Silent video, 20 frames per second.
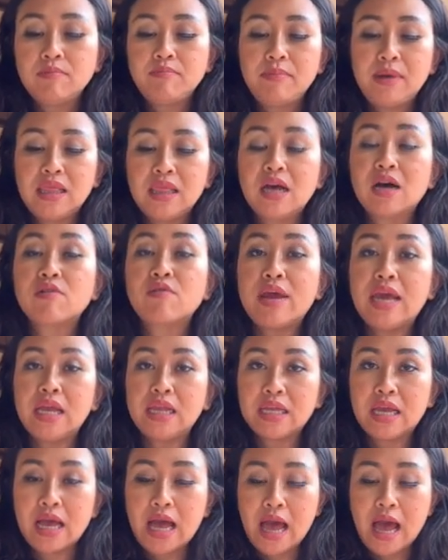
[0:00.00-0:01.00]
mirroring
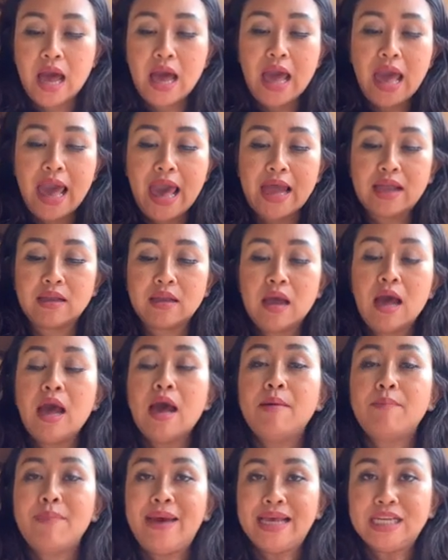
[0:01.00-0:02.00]
นะคะ and
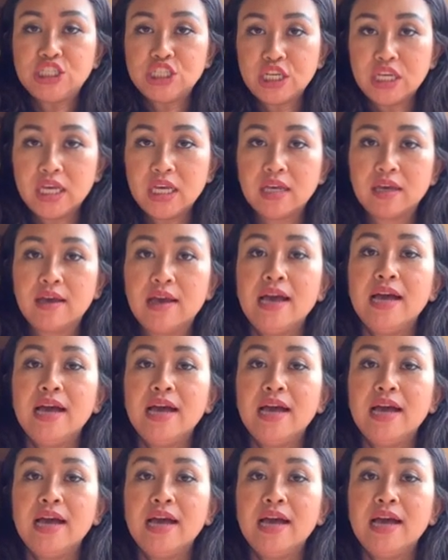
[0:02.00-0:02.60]
matching